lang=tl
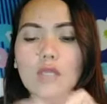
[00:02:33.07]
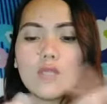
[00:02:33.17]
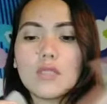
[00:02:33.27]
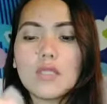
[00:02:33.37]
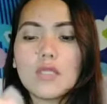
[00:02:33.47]

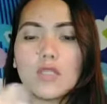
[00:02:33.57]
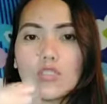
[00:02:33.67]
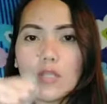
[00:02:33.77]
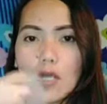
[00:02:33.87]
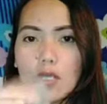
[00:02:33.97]
matigas
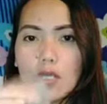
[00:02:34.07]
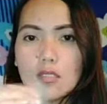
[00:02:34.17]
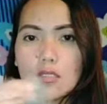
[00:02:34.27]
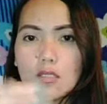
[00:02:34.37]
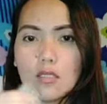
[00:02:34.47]
siya
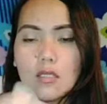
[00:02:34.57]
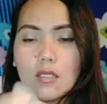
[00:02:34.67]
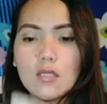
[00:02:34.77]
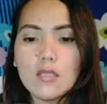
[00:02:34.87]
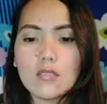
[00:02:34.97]
guys.
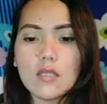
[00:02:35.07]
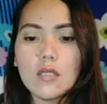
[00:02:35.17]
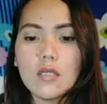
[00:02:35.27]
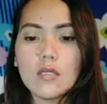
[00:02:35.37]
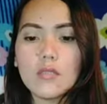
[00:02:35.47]

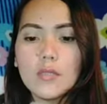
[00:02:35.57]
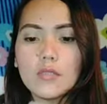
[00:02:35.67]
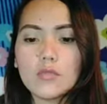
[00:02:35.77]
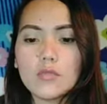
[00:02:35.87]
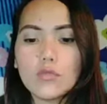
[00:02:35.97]
Talaga
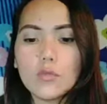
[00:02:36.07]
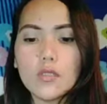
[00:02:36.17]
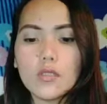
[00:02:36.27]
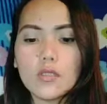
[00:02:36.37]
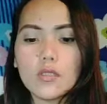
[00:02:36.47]
namang super
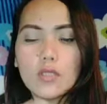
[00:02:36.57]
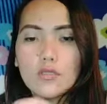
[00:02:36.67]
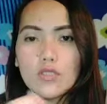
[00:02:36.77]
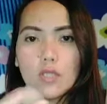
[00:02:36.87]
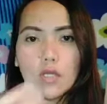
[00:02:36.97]
ano
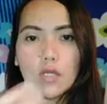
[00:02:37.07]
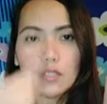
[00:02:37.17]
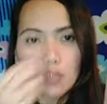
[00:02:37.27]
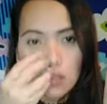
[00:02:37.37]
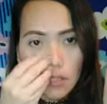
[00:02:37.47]
siya,
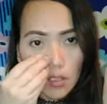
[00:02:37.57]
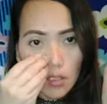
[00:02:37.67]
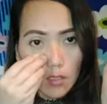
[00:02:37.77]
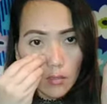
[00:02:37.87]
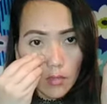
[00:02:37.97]
hindi
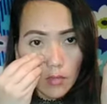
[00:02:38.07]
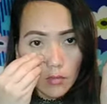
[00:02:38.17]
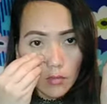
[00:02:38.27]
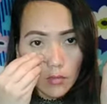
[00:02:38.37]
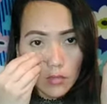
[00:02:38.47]
siya
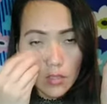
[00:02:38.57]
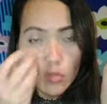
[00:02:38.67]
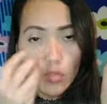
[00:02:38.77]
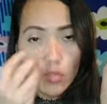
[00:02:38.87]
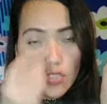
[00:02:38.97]
maano.
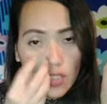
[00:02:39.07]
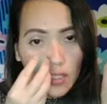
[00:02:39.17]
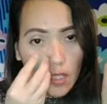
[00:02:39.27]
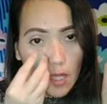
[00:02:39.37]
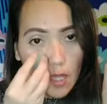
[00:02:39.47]
Dito ko lang siya
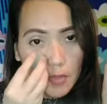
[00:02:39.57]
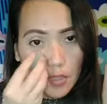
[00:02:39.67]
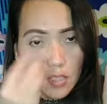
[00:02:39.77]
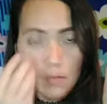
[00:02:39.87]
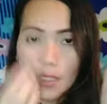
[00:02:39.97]
ginagamit
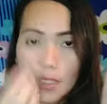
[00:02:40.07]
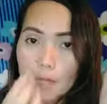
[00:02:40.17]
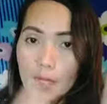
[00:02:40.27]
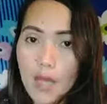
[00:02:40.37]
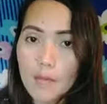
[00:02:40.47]
guys pagka
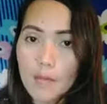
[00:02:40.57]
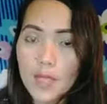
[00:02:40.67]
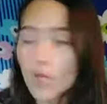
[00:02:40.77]
mag-a-apply ako